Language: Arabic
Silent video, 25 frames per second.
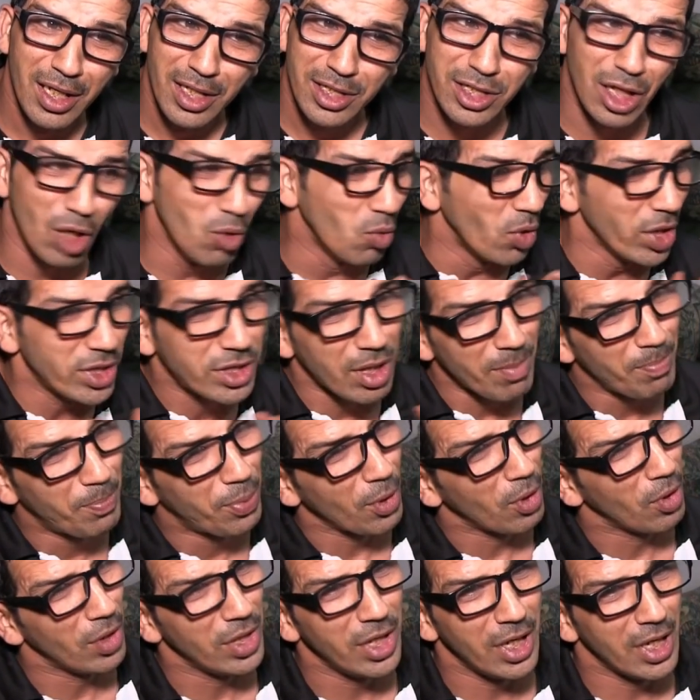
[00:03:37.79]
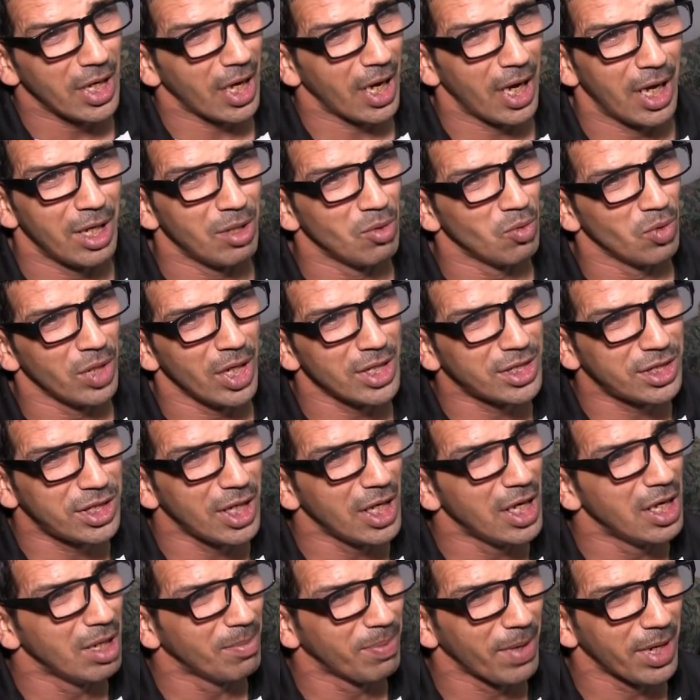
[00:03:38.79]
حتى هو يطبقوا عليه القانون
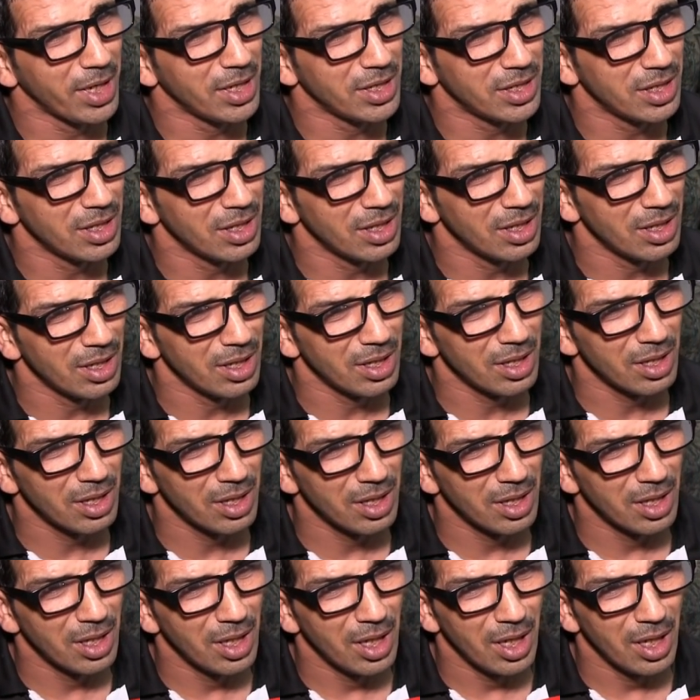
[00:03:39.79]
هادشي اللي بغيت اعتقلتي؟